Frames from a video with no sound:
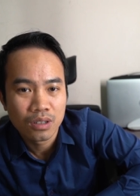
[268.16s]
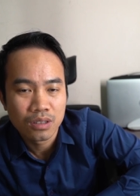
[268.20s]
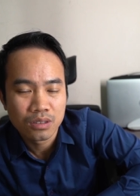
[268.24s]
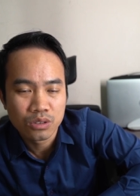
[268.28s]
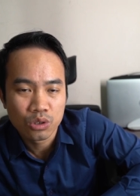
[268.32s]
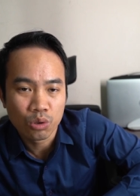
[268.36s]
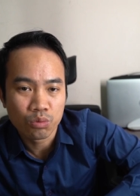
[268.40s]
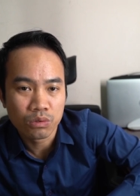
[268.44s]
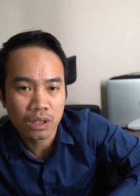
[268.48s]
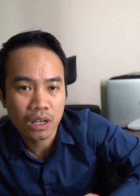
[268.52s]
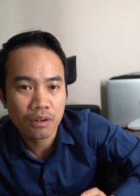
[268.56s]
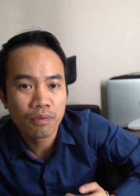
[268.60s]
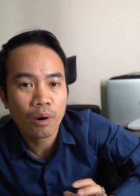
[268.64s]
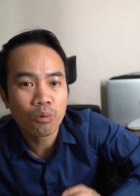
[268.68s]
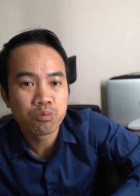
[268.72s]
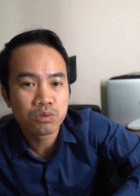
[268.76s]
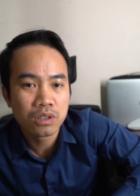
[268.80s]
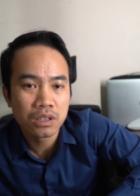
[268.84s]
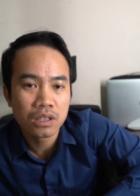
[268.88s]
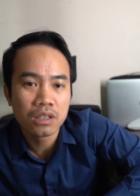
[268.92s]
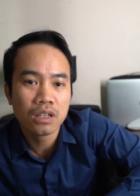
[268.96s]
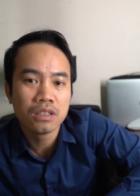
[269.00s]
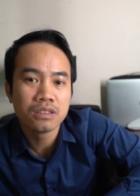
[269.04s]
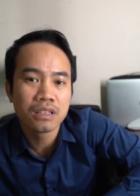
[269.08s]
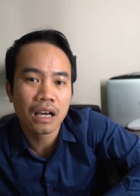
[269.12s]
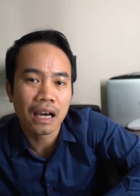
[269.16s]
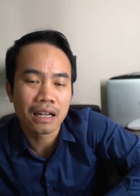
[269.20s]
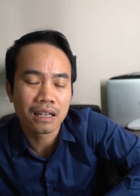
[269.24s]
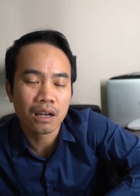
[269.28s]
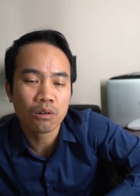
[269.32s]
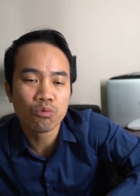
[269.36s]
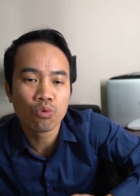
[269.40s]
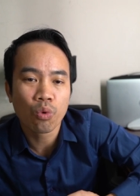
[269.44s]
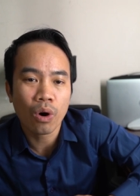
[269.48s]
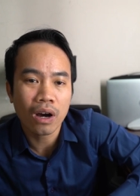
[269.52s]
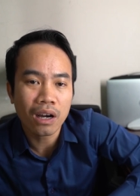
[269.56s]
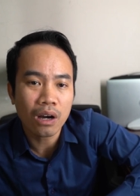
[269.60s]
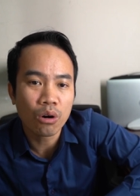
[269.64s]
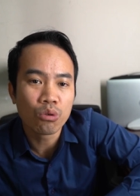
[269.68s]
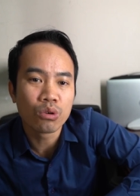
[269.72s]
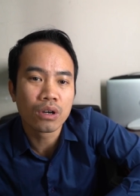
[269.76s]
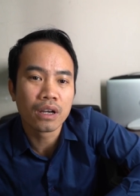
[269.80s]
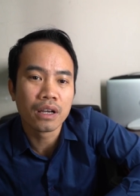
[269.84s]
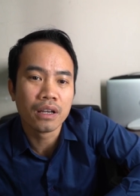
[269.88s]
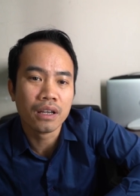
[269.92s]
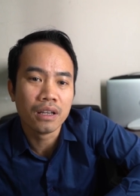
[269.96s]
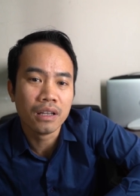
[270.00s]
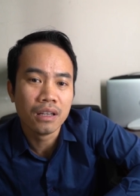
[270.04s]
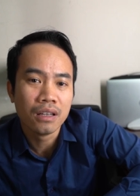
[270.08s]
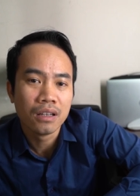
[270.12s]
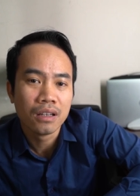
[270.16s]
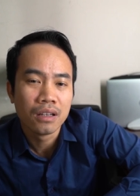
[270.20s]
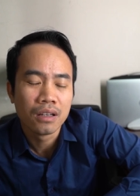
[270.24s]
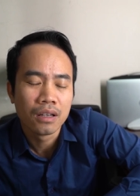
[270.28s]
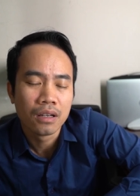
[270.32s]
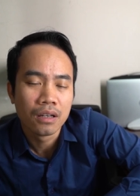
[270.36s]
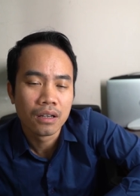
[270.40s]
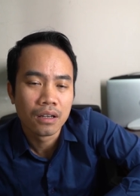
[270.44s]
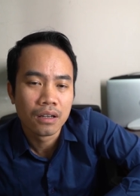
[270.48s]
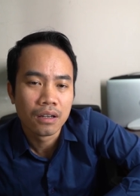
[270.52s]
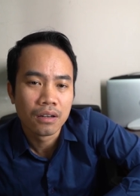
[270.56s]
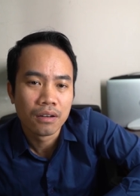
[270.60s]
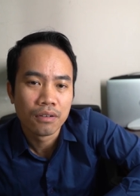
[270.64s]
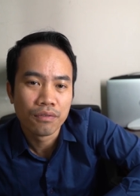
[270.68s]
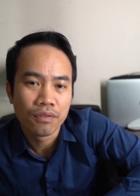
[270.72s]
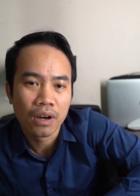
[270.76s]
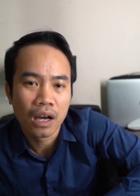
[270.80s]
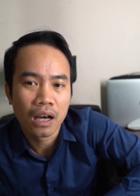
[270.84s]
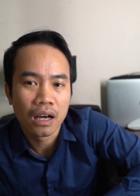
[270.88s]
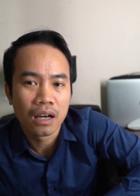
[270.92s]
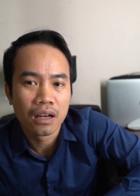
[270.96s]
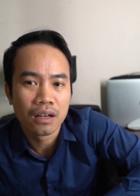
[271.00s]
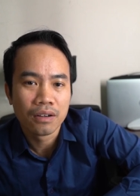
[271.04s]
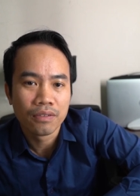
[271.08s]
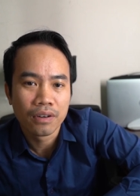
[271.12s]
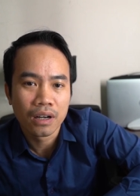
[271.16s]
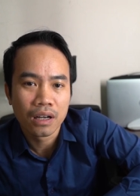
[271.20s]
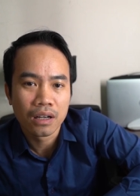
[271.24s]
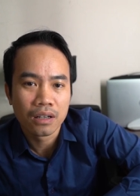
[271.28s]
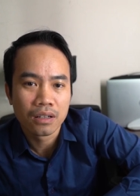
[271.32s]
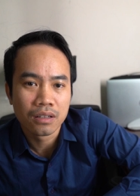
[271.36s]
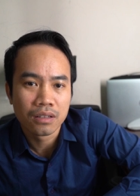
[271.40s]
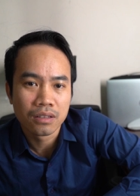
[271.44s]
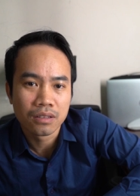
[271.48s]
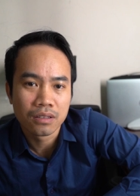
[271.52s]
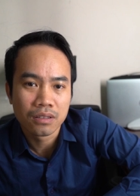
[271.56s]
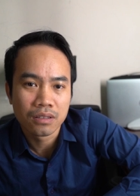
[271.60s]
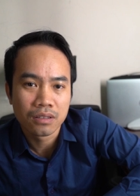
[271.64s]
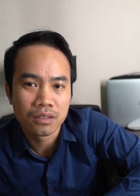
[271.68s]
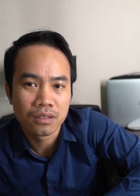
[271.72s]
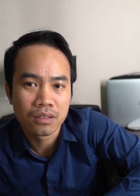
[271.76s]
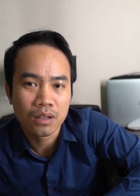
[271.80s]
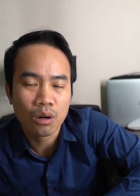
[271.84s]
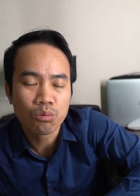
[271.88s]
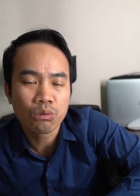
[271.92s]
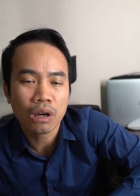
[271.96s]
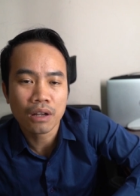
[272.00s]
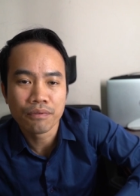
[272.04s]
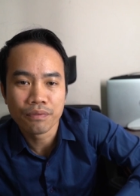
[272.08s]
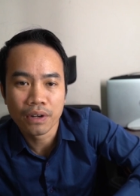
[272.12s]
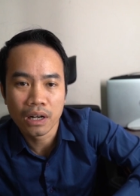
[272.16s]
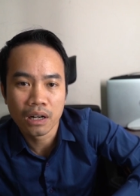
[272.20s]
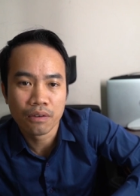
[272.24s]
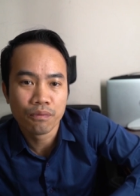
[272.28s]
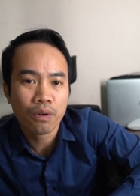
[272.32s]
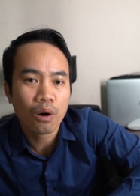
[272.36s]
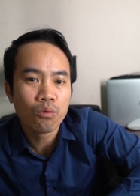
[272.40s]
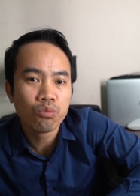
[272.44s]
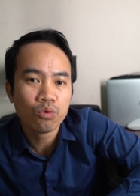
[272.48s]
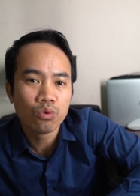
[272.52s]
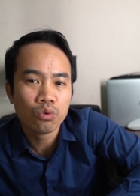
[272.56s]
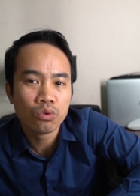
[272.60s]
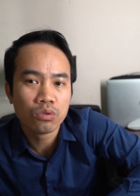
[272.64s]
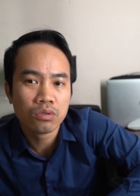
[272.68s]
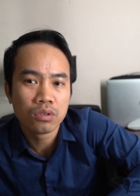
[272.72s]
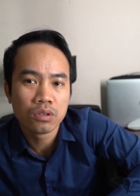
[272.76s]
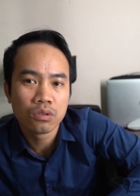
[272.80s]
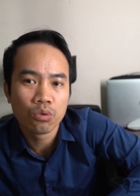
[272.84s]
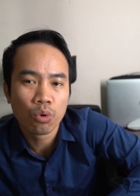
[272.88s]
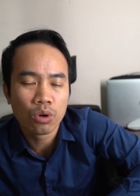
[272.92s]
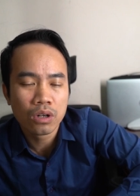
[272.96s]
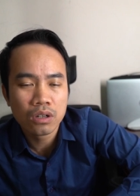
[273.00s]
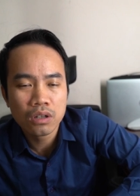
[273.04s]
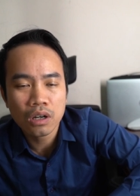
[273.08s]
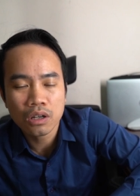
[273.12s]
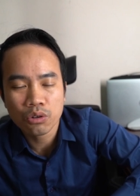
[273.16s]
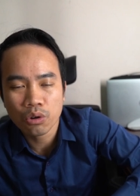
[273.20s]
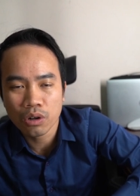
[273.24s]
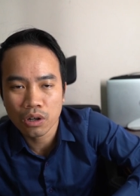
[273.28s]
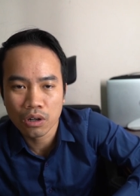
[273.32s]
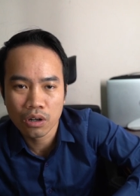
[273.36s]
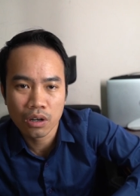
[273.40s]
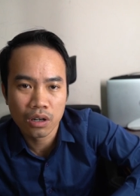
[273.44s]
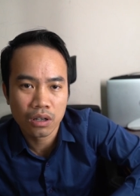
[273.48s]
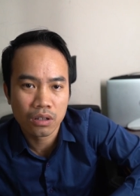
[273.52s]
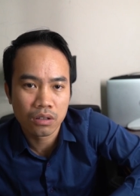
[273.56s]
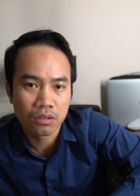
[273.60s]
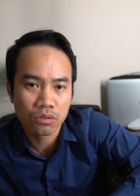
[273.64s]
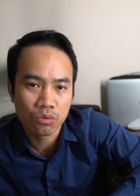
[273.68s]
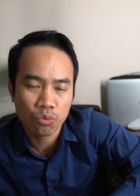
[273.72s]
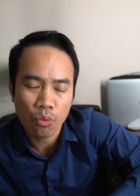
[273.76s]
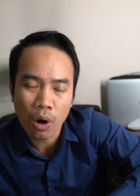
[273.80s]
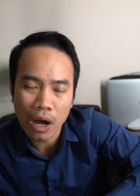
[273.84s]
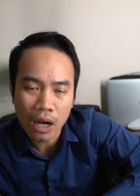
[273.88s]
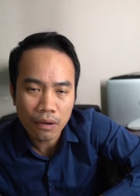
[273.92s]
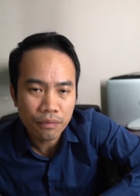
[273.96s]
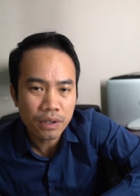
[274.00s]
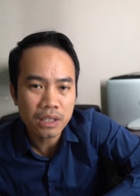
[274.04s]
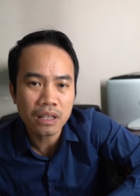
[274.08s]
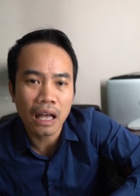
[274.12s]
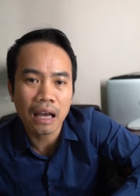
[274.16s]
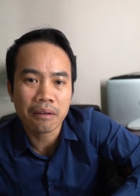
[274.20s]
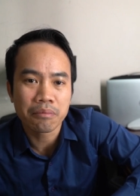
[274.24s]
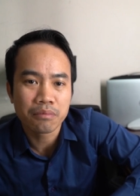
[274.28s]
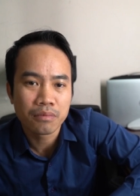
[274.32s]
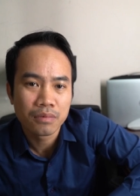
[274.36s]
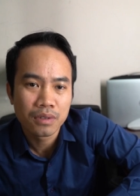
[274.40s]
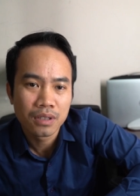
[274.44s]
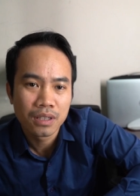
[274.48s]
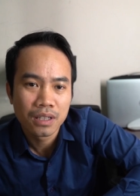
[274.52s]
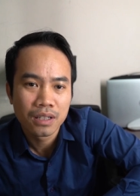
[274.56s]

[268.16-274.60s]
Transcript: dùng những phông chữ đơn giản không quá cầu kỳ và và không cần phải là phông uốn lượn hoặc là quá phức tạp